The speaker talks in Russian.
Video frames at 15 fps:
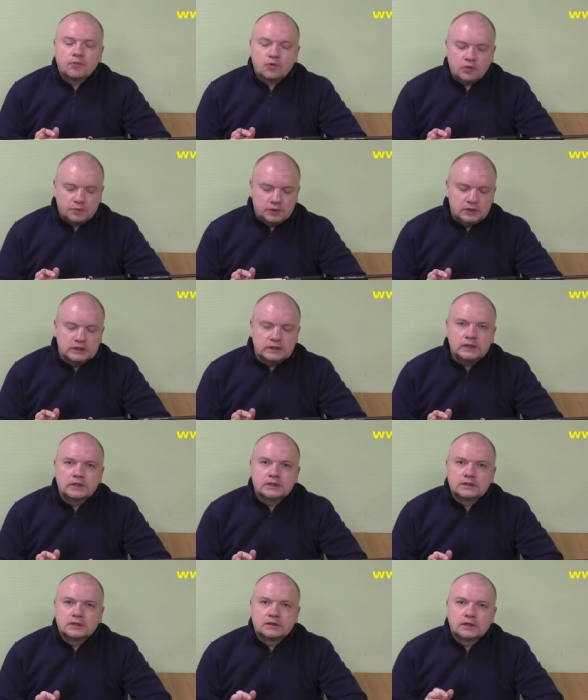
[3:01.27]
Пробки
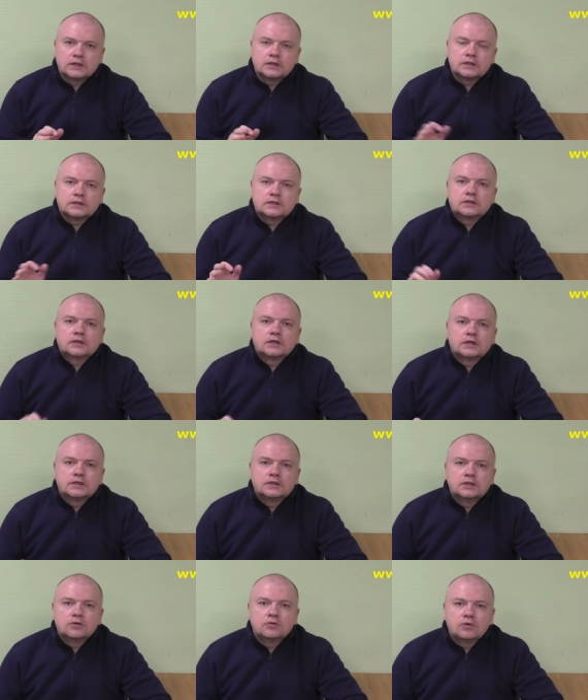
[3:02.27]
делятся на несколько
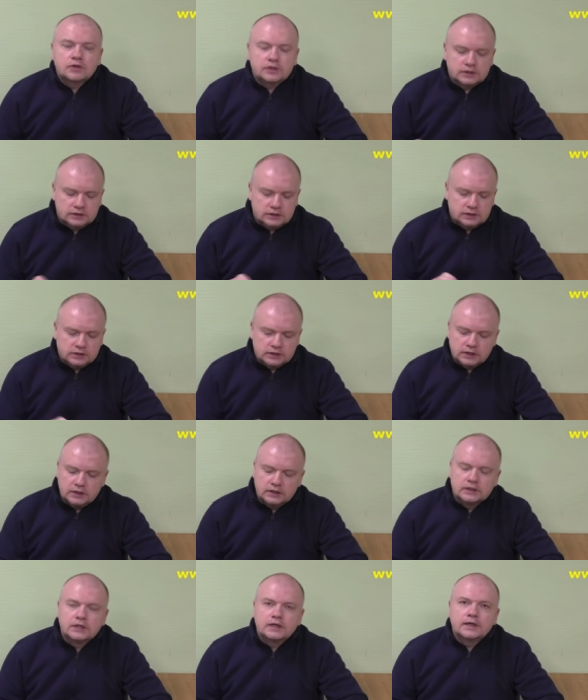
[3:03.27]
категорий. Здесь
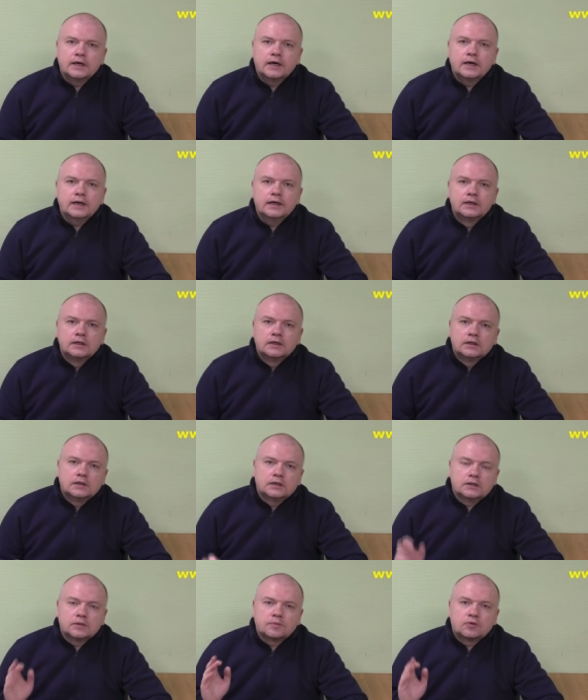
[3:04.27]
стоит 3А.
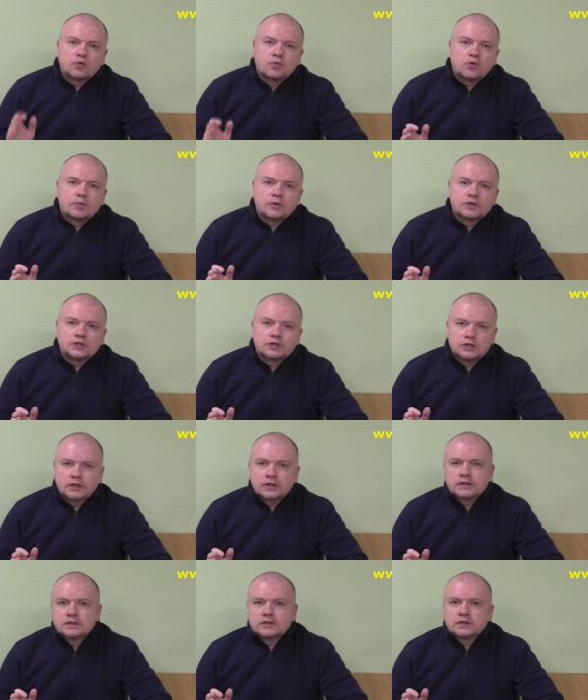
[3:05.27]
Эта пробка
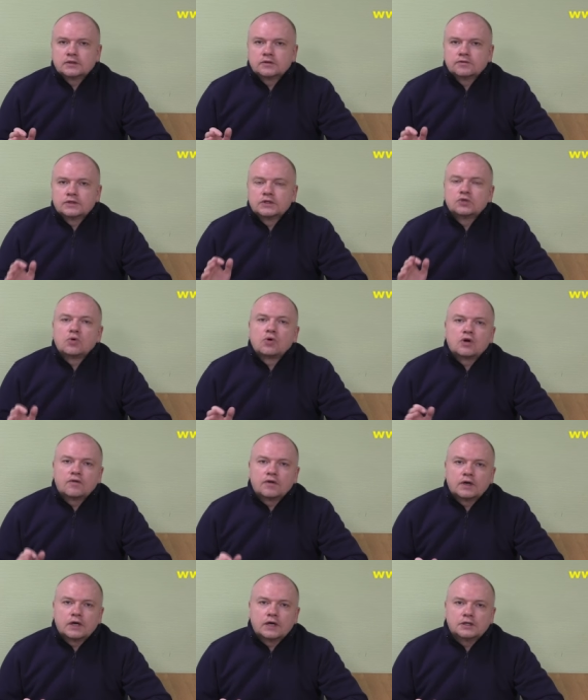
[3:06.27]
считается
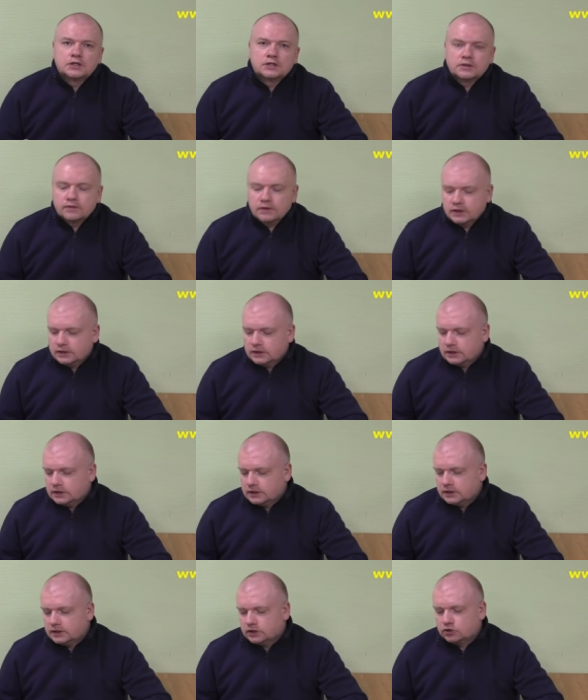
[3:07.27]
высокого качества, она
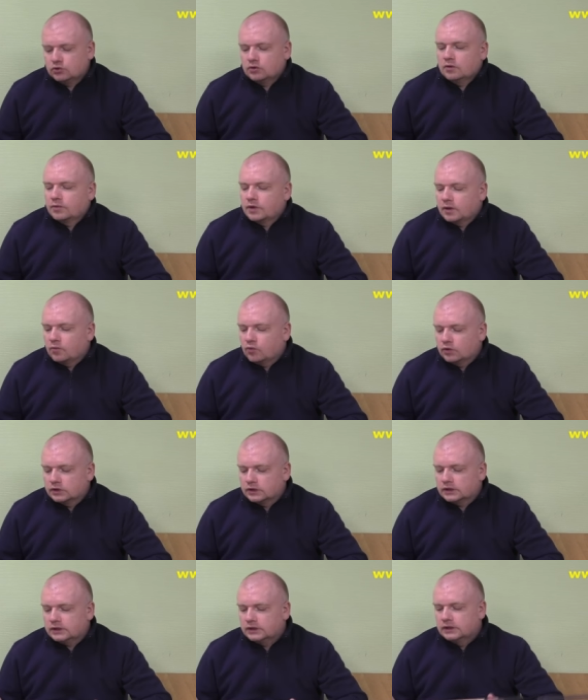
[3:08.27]
хорошо
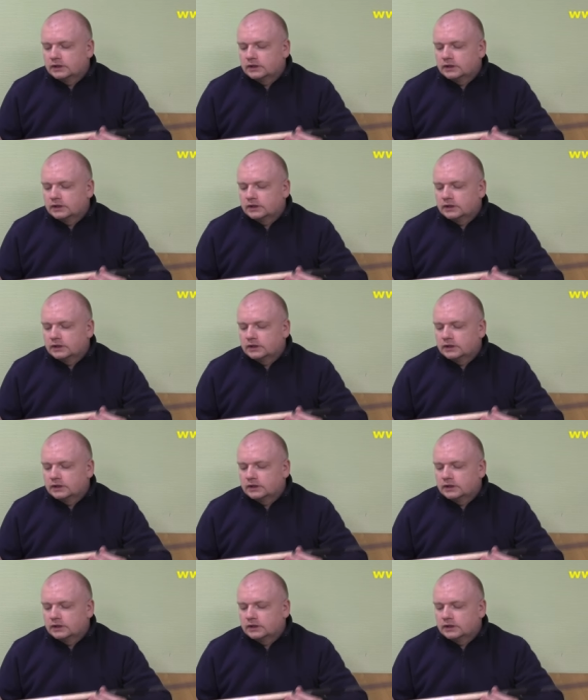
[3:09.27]
обработана.